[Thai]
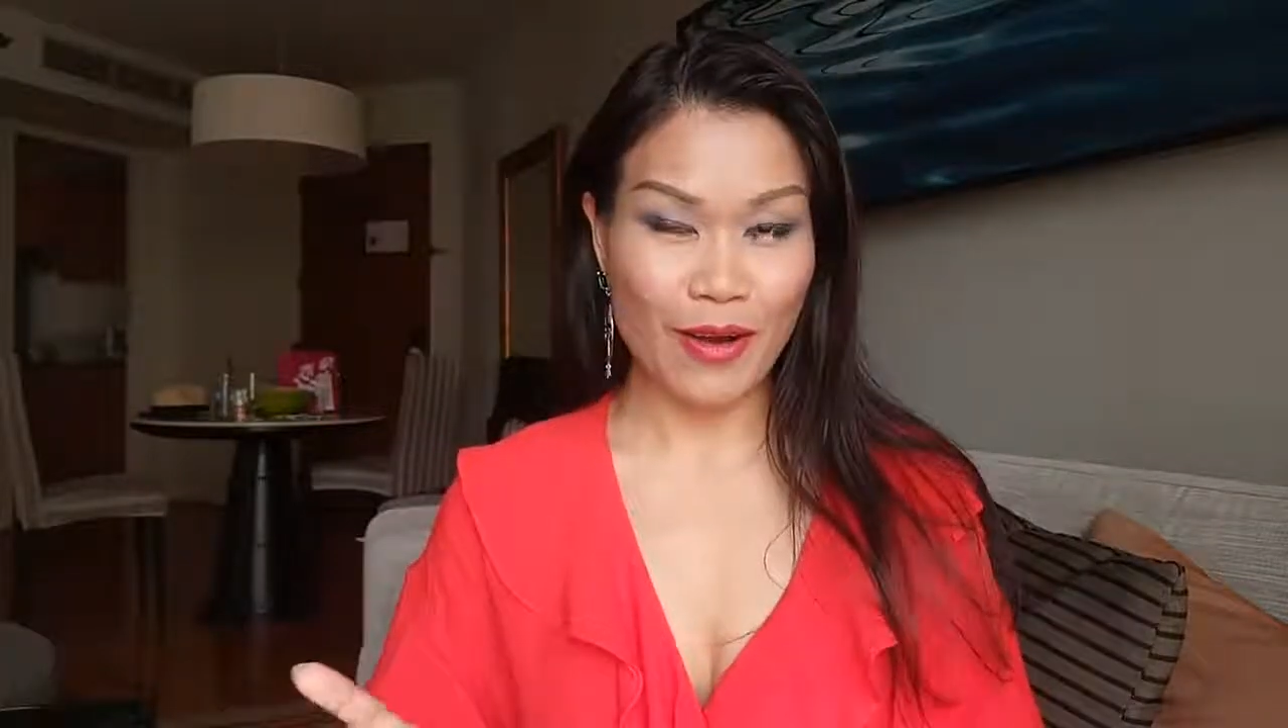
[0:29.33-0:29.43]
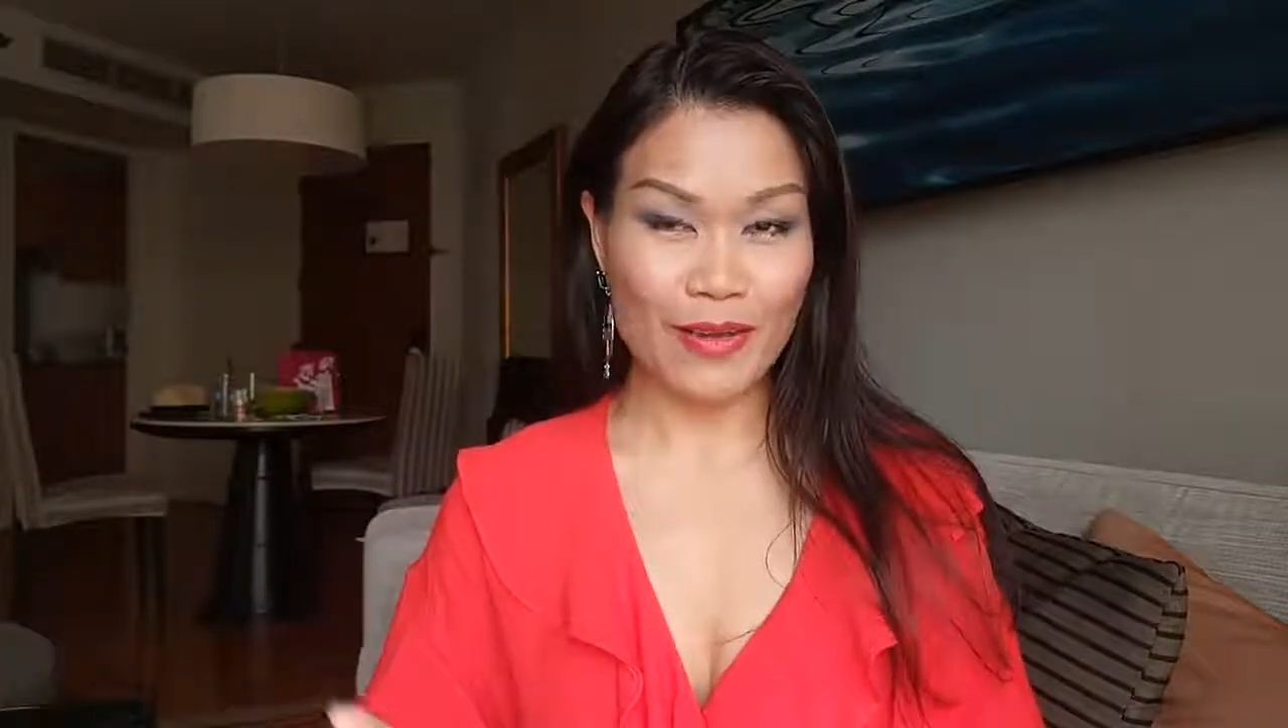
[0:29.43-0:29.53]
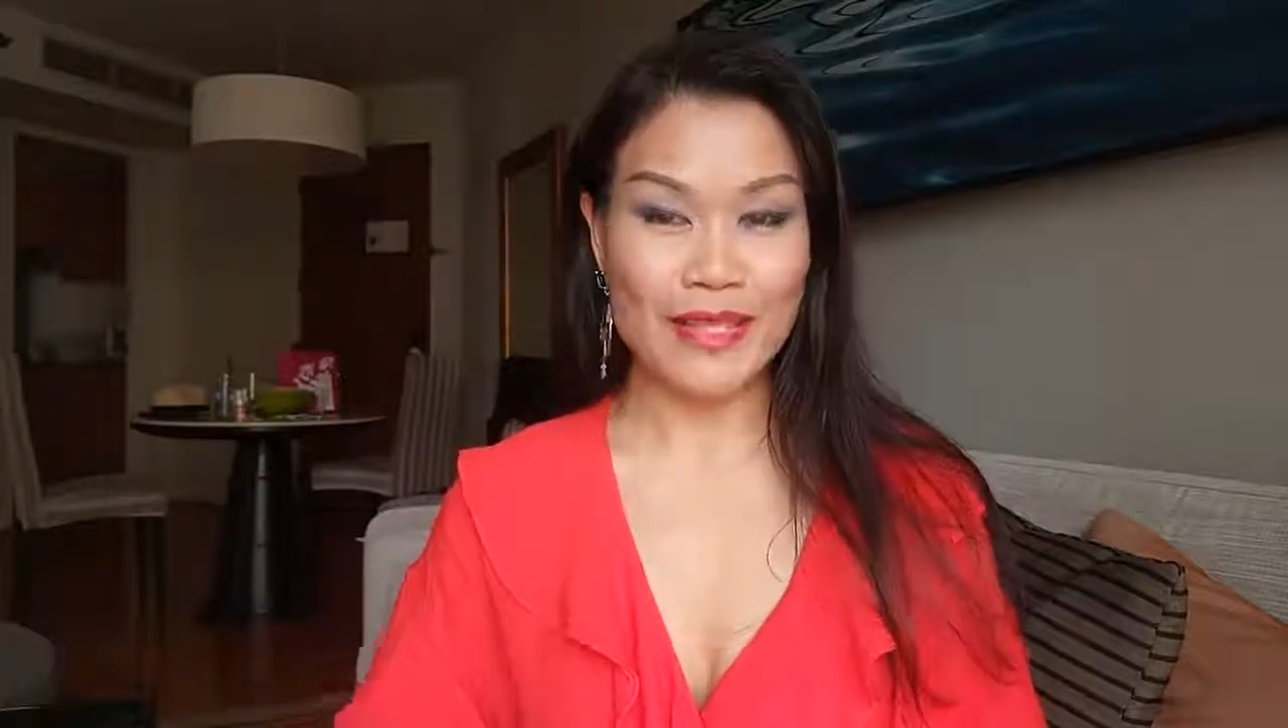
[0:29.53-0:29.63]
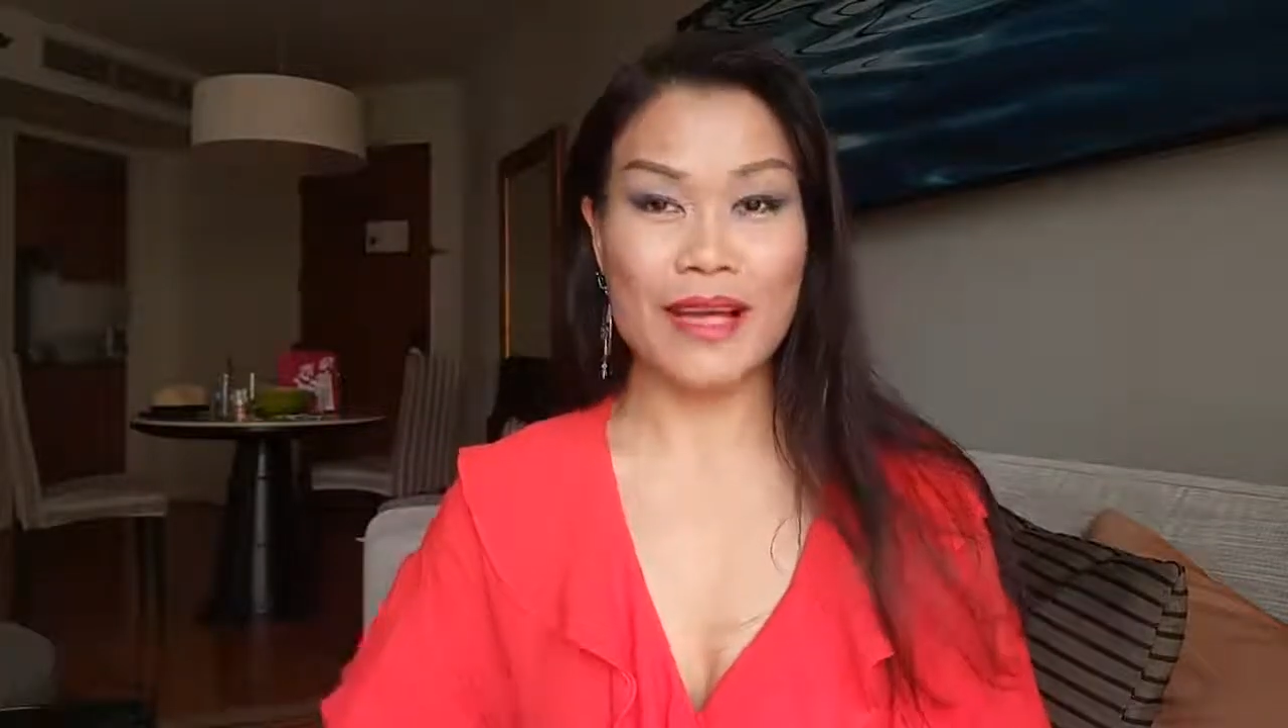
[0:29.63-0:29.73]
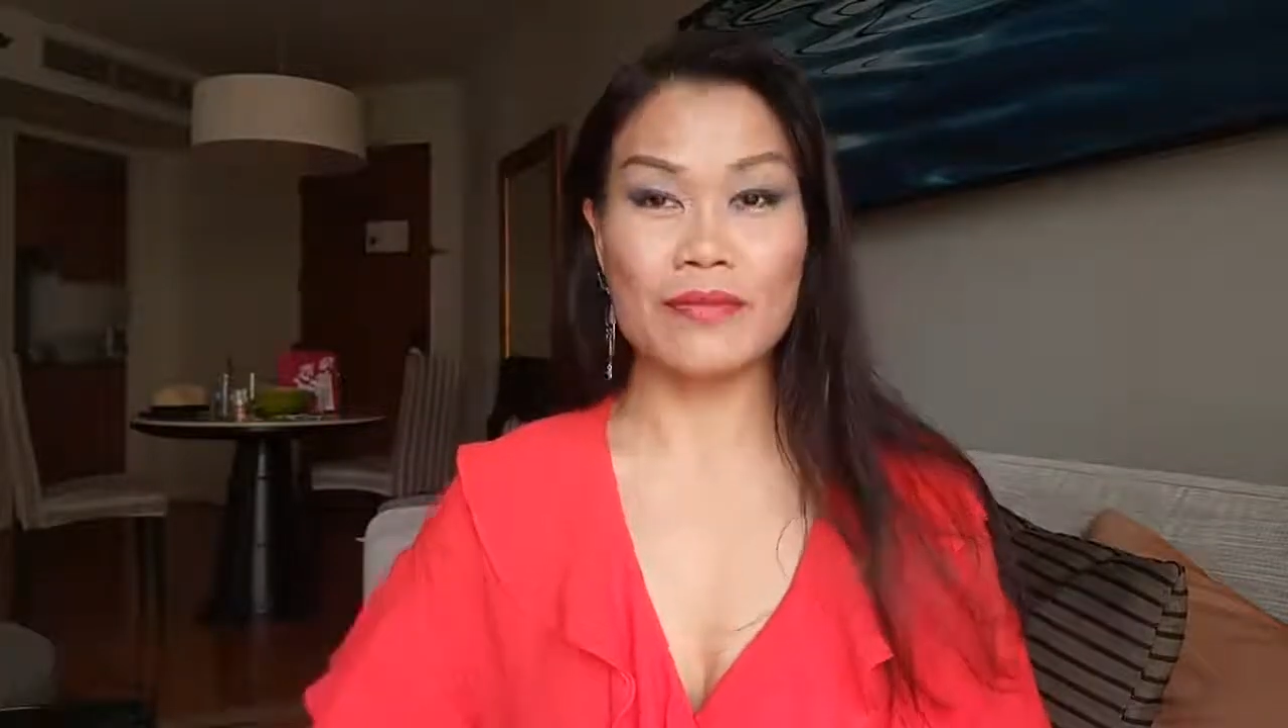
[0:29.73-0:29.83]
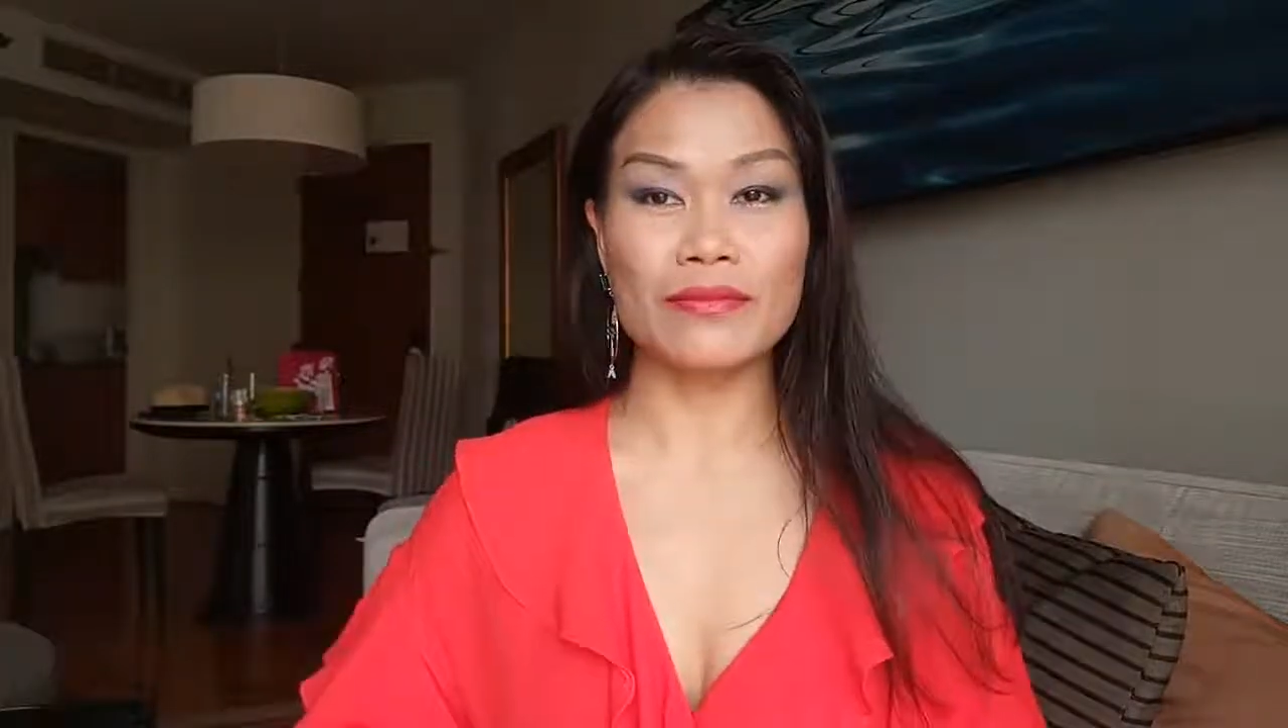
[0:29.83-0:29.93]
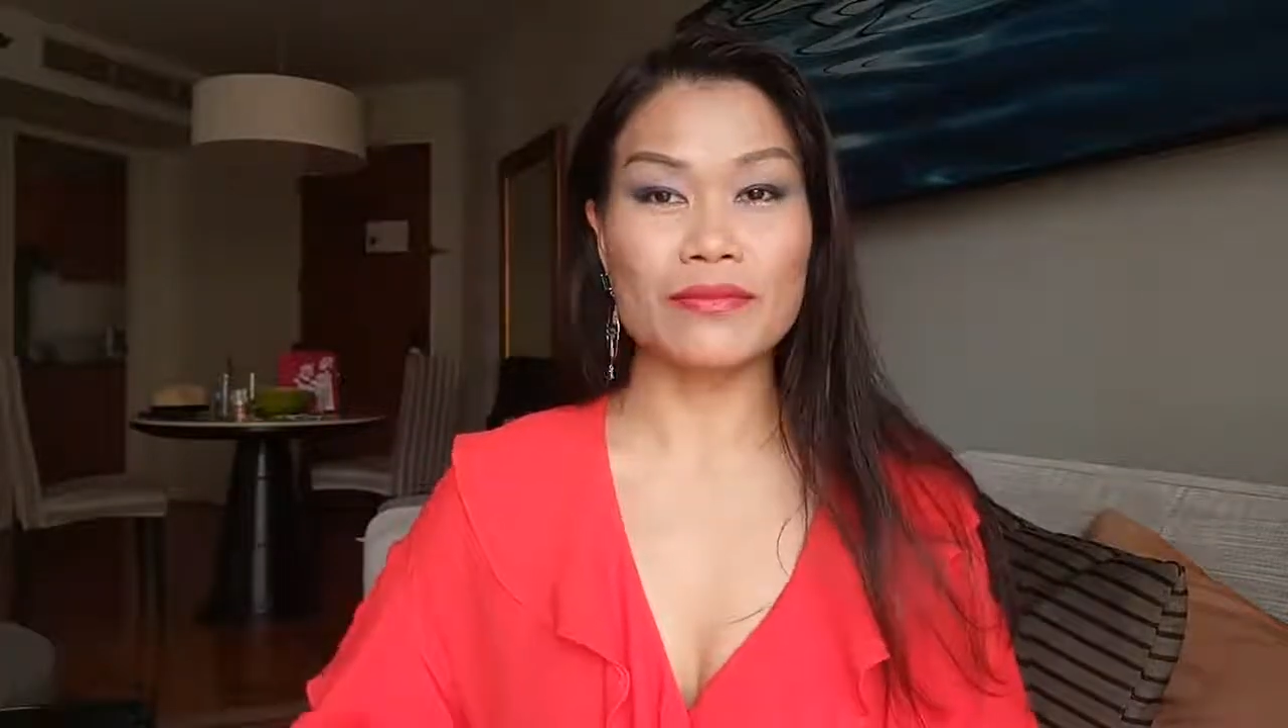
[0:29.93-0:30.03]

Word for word: องสาม